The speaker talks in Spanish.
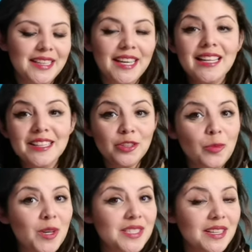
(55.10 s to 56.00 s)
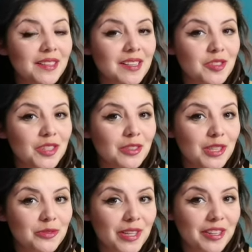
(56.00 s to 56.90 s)
El día de hoy voy a estar reaccionando
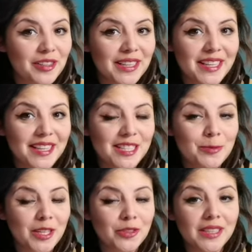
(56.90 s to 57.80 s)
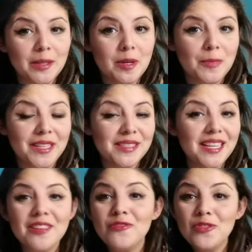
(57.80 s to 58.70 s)
al trailer y les voy a contar qué me
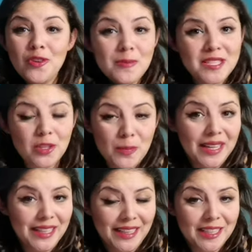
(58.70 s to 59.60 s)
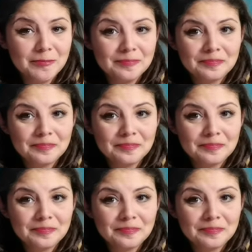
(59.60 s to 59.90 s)
parece. No lo he visto para nada.